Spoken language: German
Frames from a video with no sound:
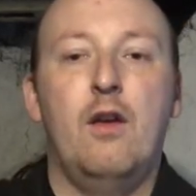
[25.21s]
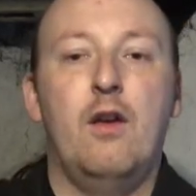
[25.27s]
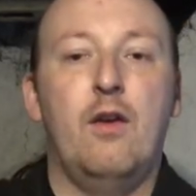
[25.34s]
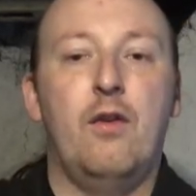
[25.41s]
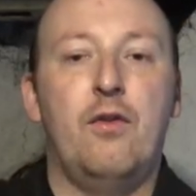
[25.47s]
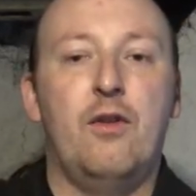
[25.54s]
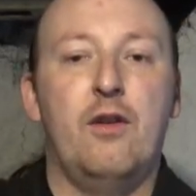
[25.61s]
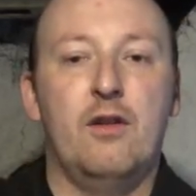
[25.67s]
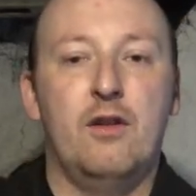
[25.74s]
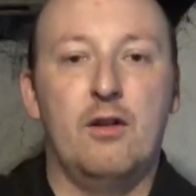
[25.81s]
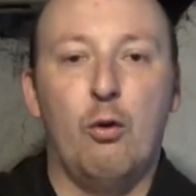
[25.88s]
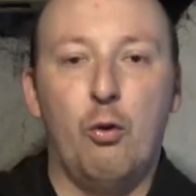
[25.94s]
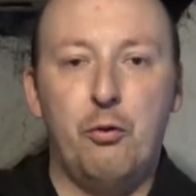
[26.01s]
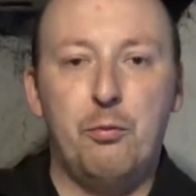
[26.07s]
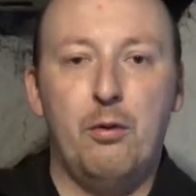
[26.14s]
ist die
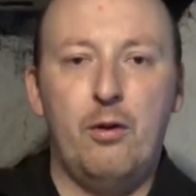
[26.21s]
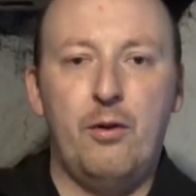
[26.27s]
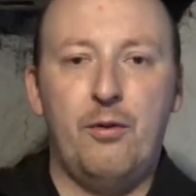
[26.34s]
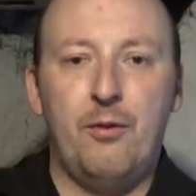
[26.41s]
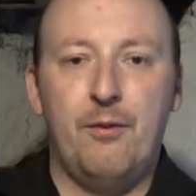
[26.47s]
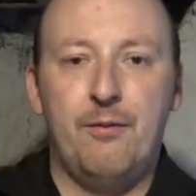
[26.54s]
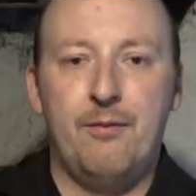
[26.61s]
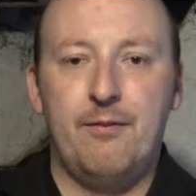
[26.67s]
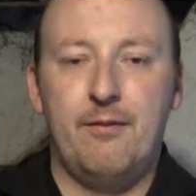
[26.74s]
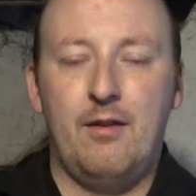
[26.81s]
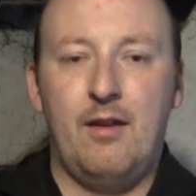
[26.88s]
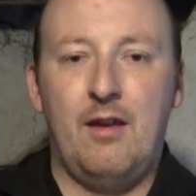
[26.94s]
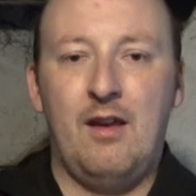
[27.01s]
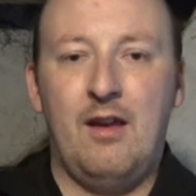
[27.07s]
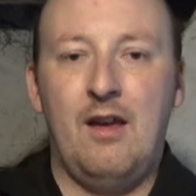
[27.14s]
Ghostbox.
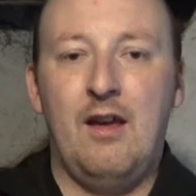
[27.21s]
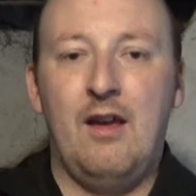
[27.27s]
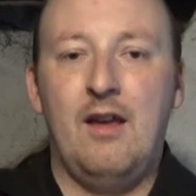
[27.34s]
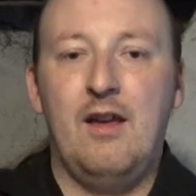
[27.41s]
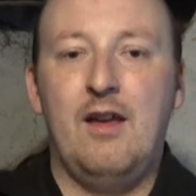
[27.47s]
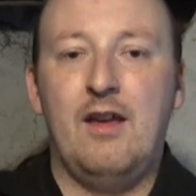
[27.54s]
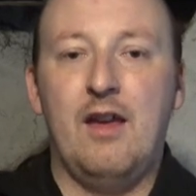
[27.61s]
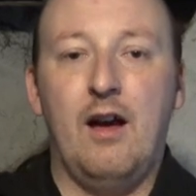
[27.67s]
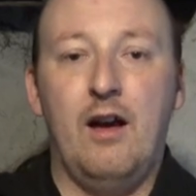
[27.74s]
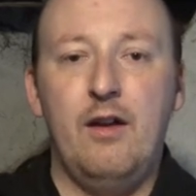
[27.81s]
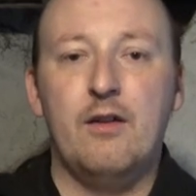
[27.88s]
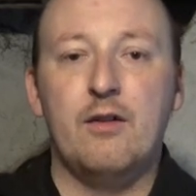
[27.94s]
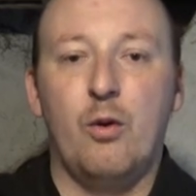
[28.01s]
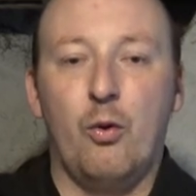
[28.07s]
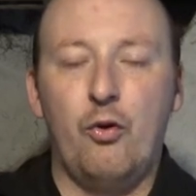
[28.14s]
Ja,
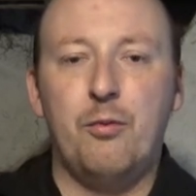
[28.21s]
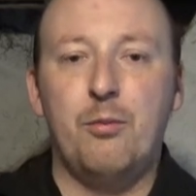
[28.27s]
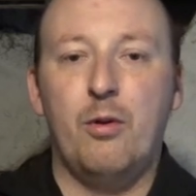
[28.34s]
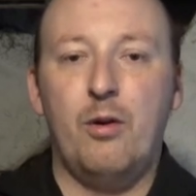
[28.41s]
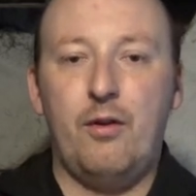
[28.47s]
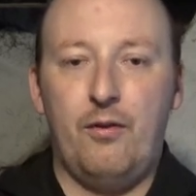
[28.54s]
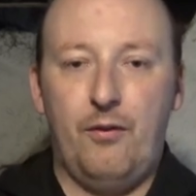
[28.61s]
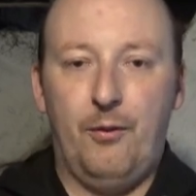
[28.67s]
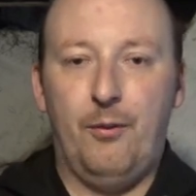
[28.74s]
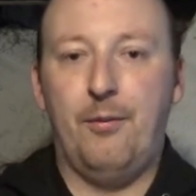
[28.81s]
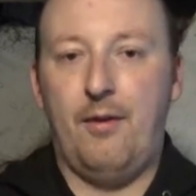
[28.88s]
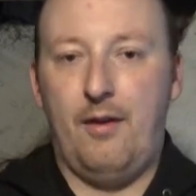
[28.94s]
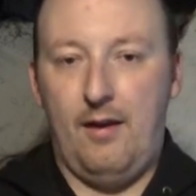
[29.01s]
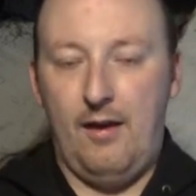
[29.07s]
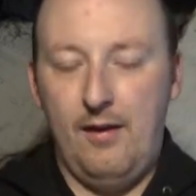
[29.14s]
Ghostbox
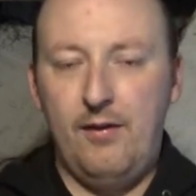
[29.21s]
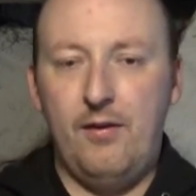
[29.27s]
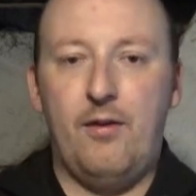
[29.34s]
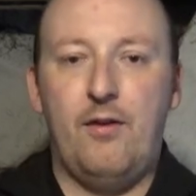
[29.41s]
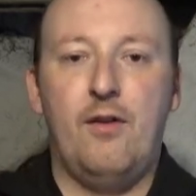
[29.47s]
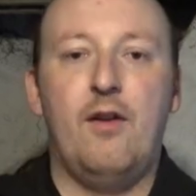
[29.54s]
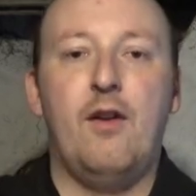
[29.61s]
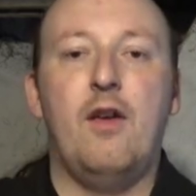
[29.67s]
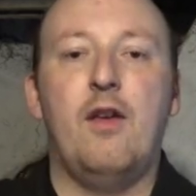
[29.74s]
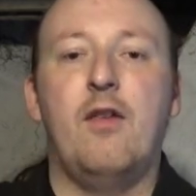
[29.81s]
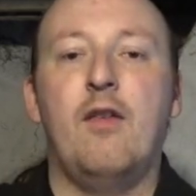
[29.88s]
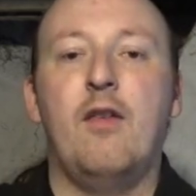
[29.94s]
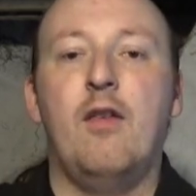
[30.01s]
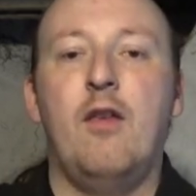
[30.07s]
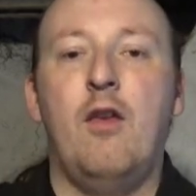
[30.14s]
ist
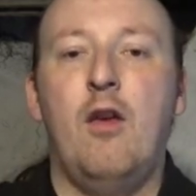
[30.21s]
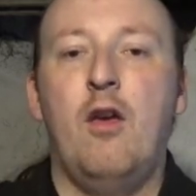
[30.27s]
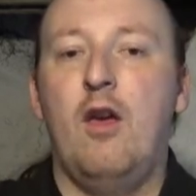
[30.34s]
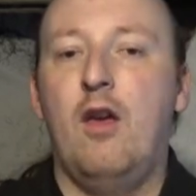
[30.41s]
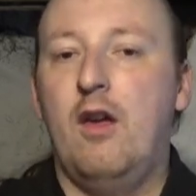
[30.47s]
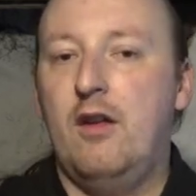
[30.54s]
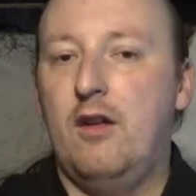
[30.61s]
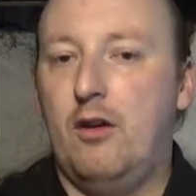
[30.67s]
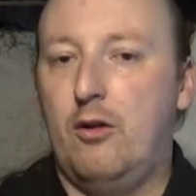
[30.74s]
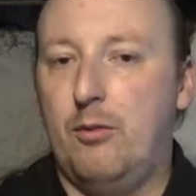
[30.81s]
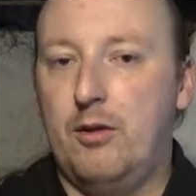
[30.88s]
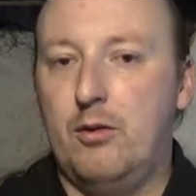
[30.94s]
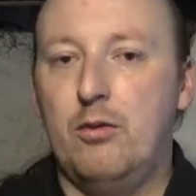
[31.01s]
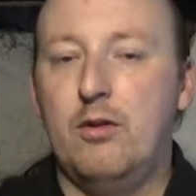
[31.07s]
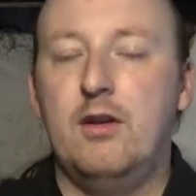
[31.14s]
in der
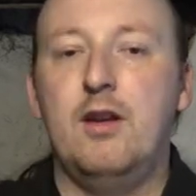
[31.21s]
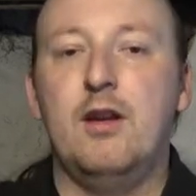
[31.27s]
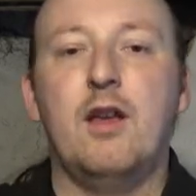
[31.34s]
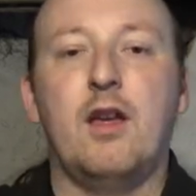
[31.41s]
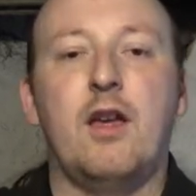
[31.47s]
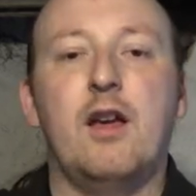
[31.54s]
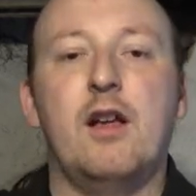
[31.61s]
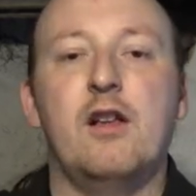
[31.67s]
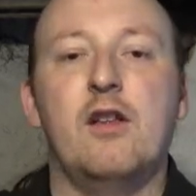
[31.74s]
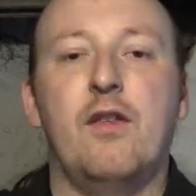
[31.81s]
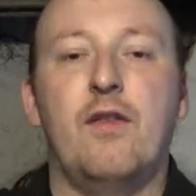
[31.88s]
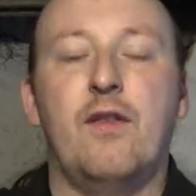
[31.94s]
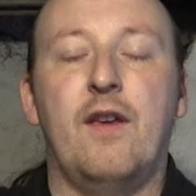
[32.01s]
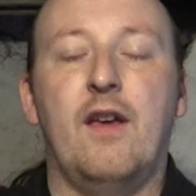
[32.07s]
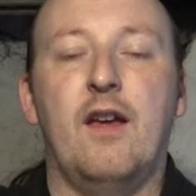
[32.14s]
Community in der Regel
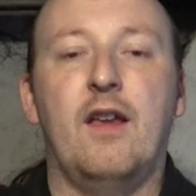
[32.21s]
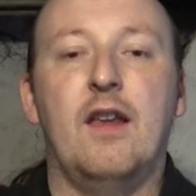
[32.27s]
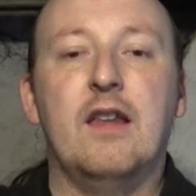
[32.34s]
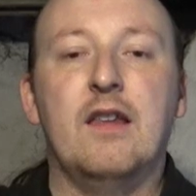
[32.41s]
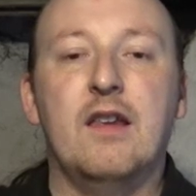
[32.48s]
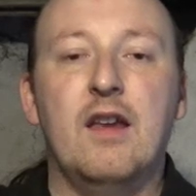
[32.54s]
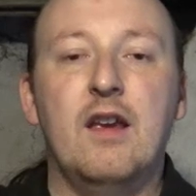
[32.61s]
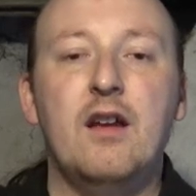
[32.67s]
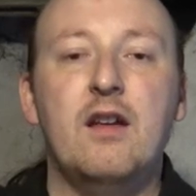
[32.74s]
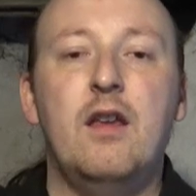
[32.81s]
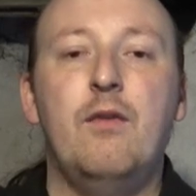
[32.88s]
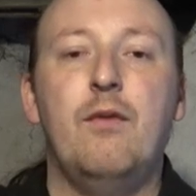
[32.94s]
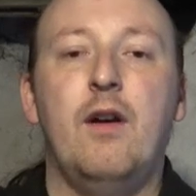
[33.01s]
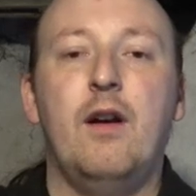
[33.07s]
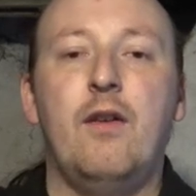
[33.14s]
sehr
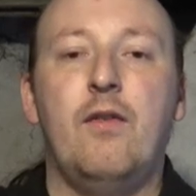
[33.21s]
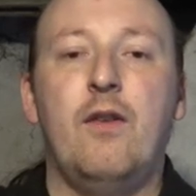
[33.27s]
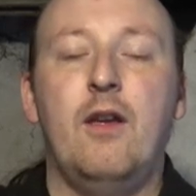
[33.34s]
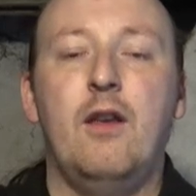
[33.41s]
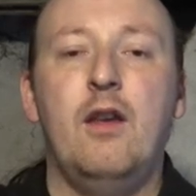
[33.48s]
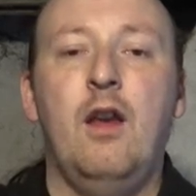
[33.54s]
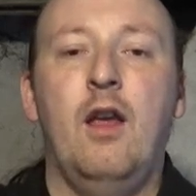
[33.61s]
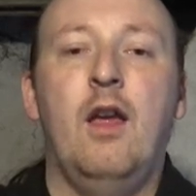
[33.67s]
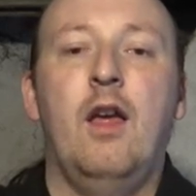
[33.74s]
negativ angesehen,